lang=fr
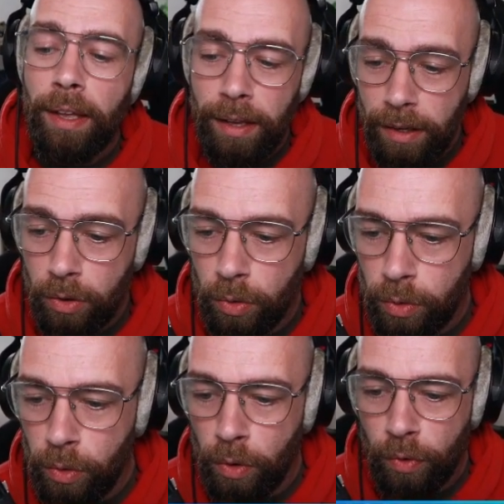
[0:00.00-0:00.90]
et
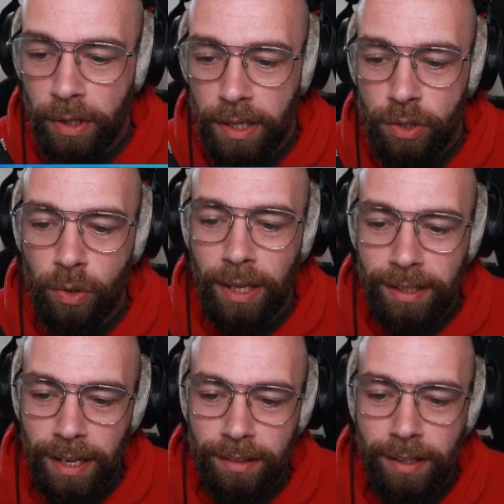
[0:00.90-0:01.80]
conclut le voyage de la
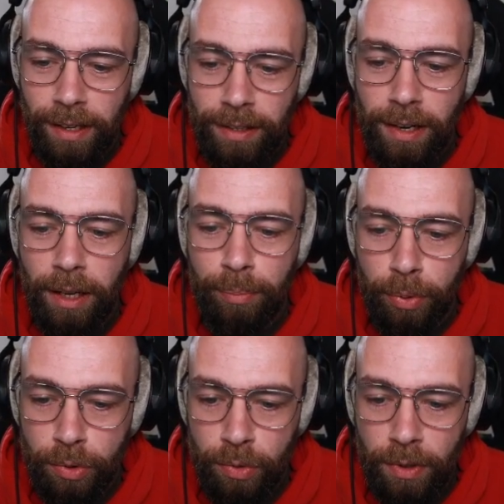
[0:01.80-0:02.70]
garde Raid à la
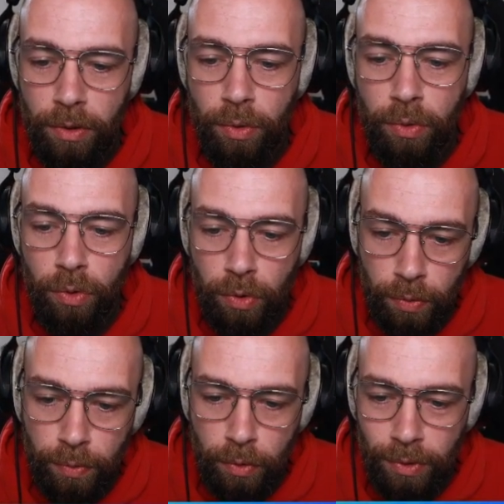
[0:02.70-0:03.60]
poursuite de
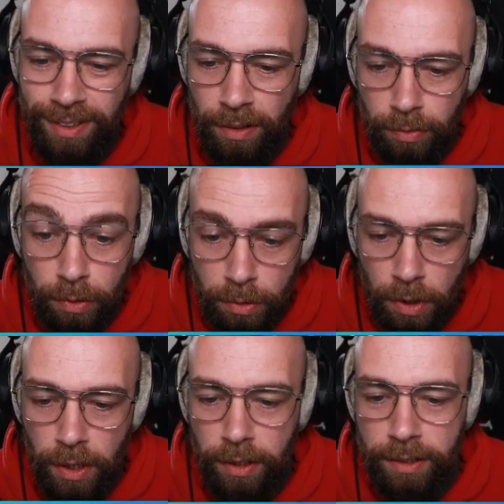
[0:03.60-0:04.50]
Tefo, Tefo,
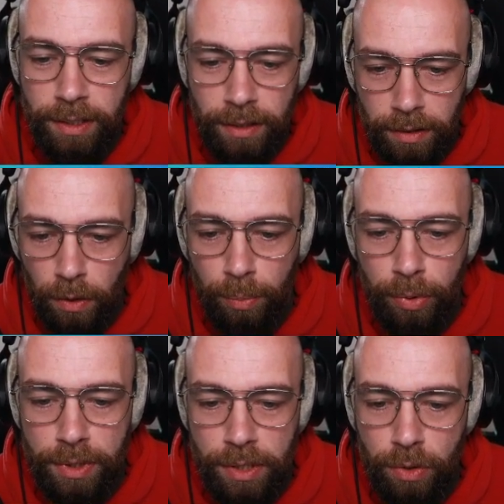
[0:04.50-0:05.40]
qui était en
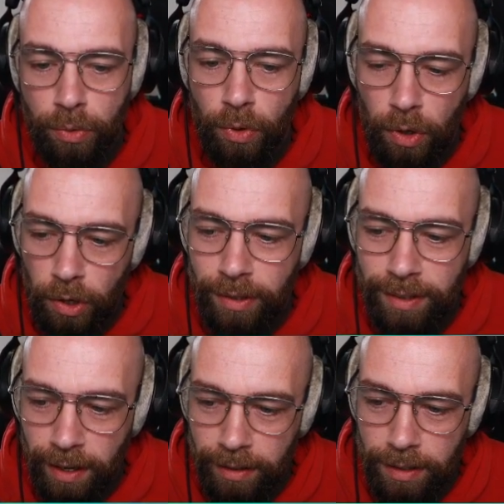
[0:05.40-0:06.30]
possession de l'œil
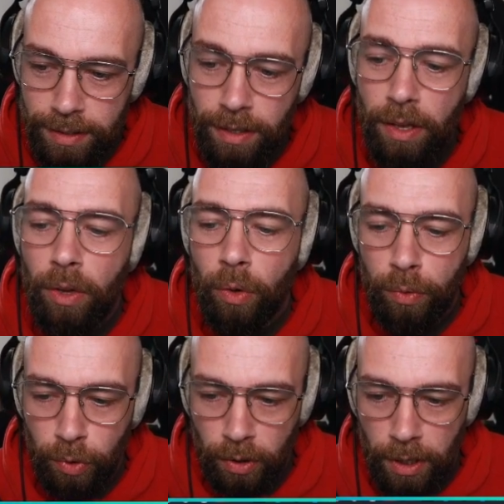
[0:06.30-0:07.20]
d'Argas. Au
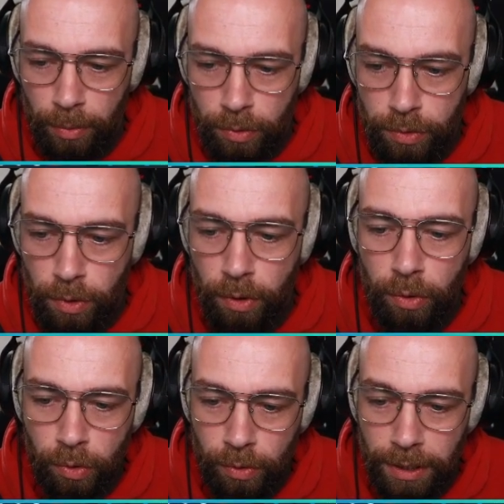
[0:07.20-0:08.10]
fur et à mesure
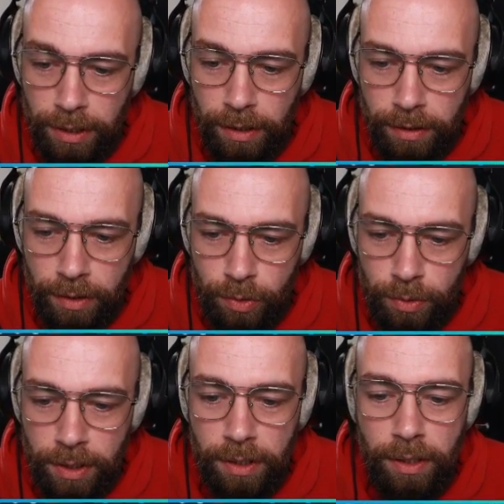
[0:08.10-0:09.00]
que Contana est
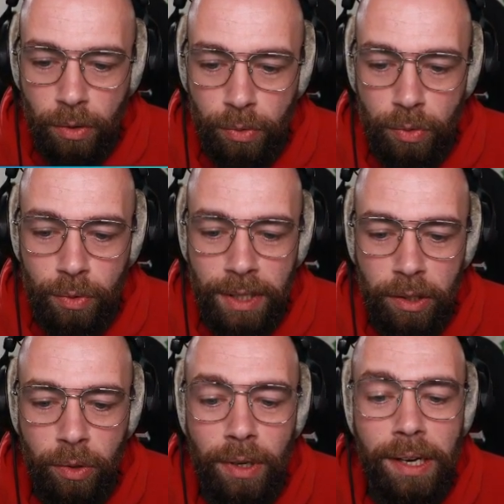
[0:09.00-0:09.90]
ajouté, des contenus
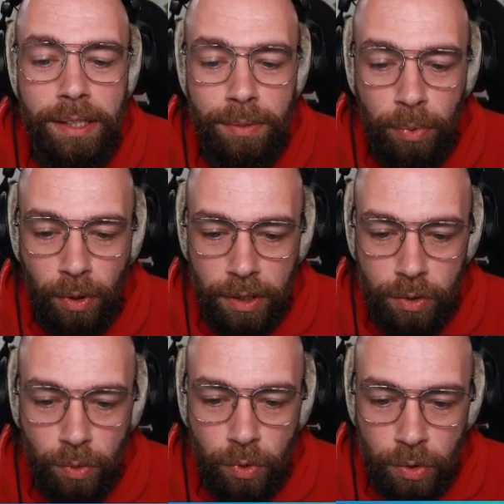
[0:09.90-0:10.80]
tels que
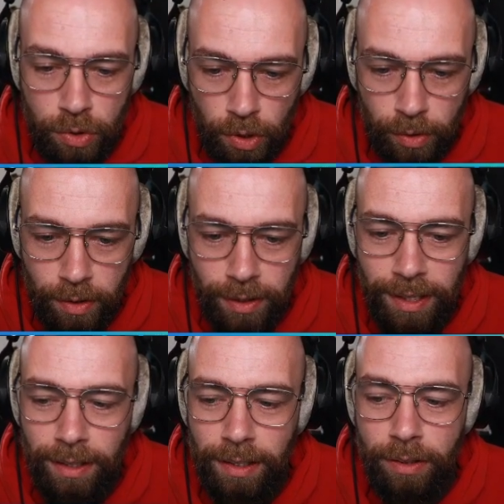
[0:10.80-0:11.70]
l'exploration de zones
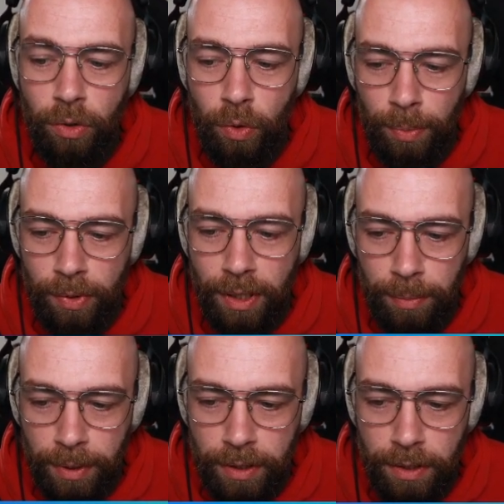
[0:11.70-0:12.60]
et les demandes
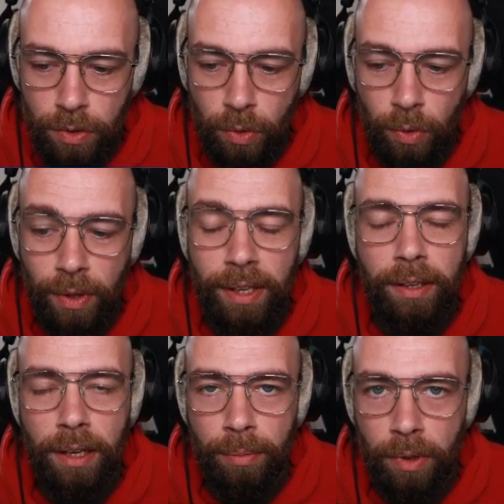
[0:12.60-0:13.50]
répétées seront
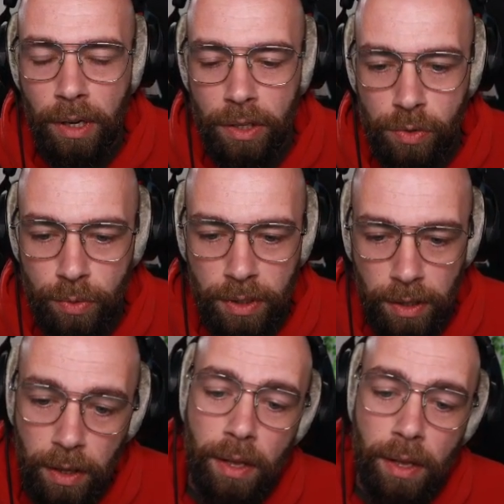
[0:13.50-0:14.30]
également ajoutés.